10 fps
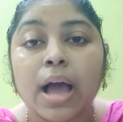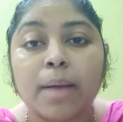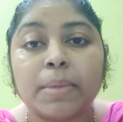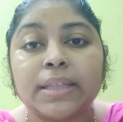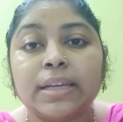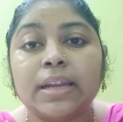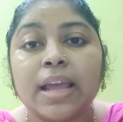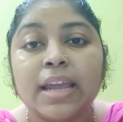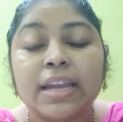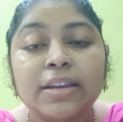আমাদের
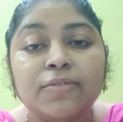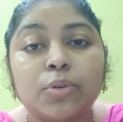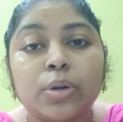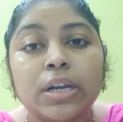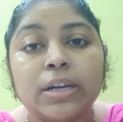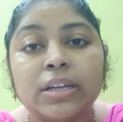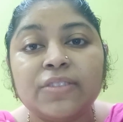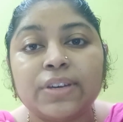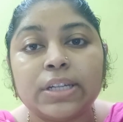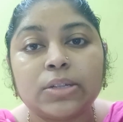ইনফার্টিলিটি
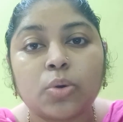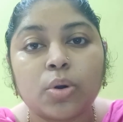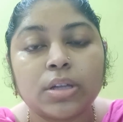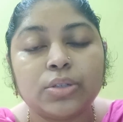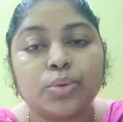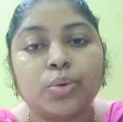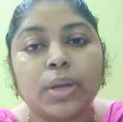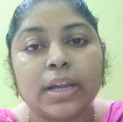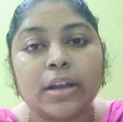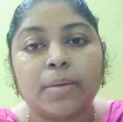ফেস করার জন্য
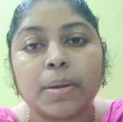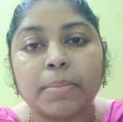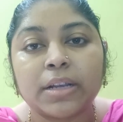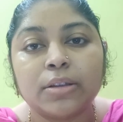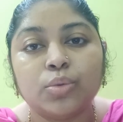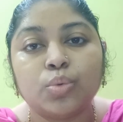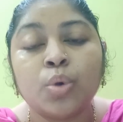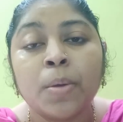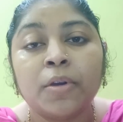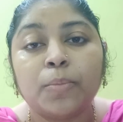এনাব আমরা কিন্তু
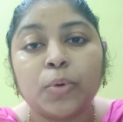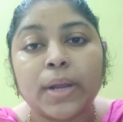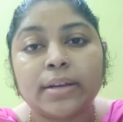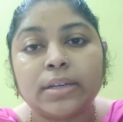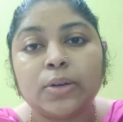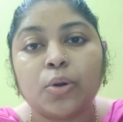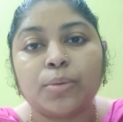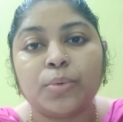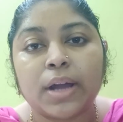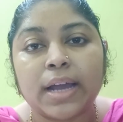প্রোল্যাকটিন
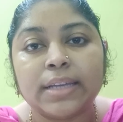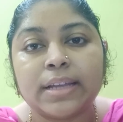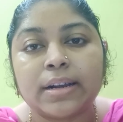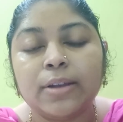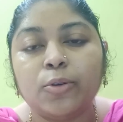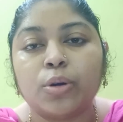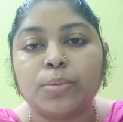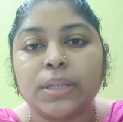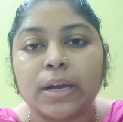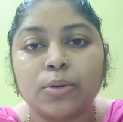হরমোন হরমোন হাই থাকলে
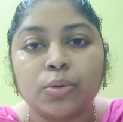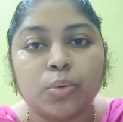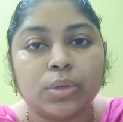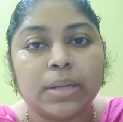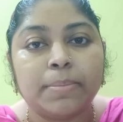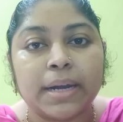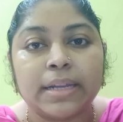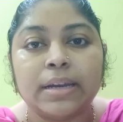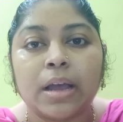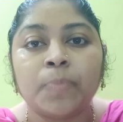গর্ভধারণ করতে
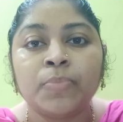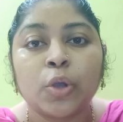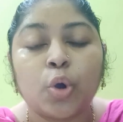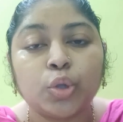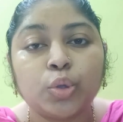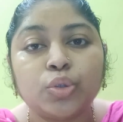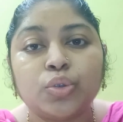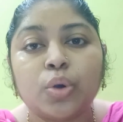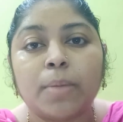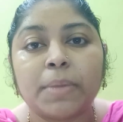পারি না অথচ
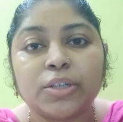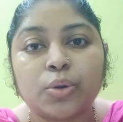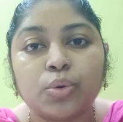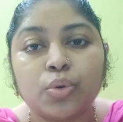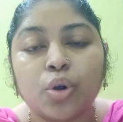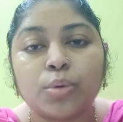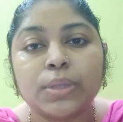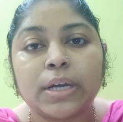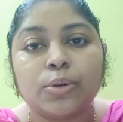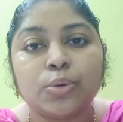আমরা যখন
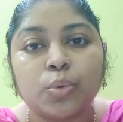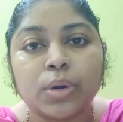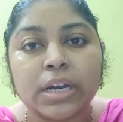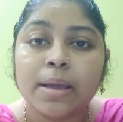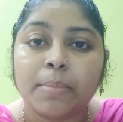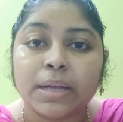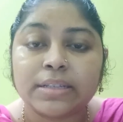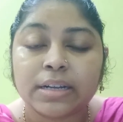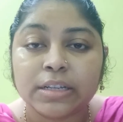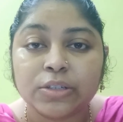গর্ভধারণ করে
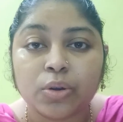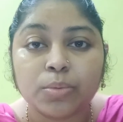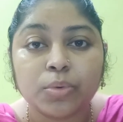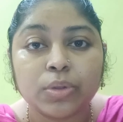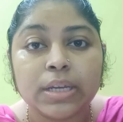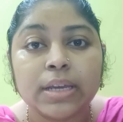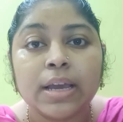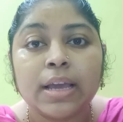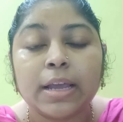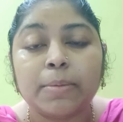বাচ্চাকে জন্ম দিই
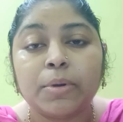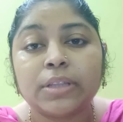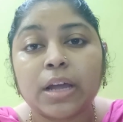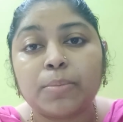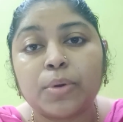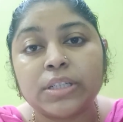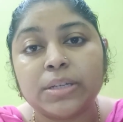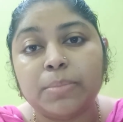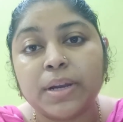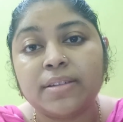এবং তারপর
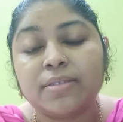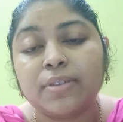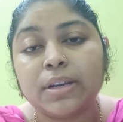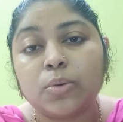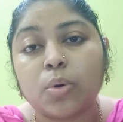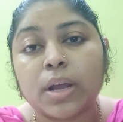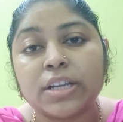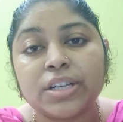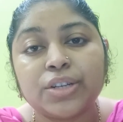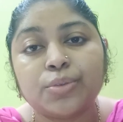যে ব্রেস্ট ফিড
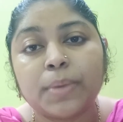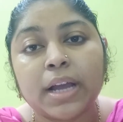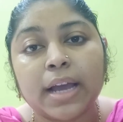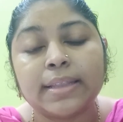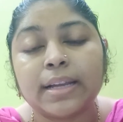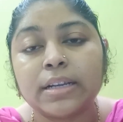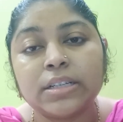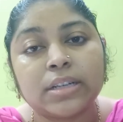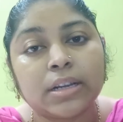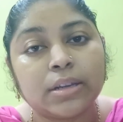করাই সেই সময় হাই থাকে
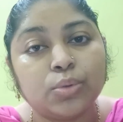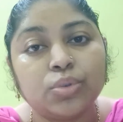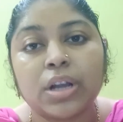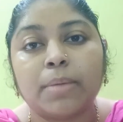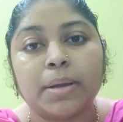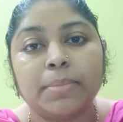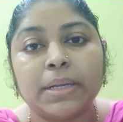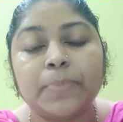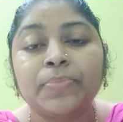সেটা কিন্তু স্বাভাবিক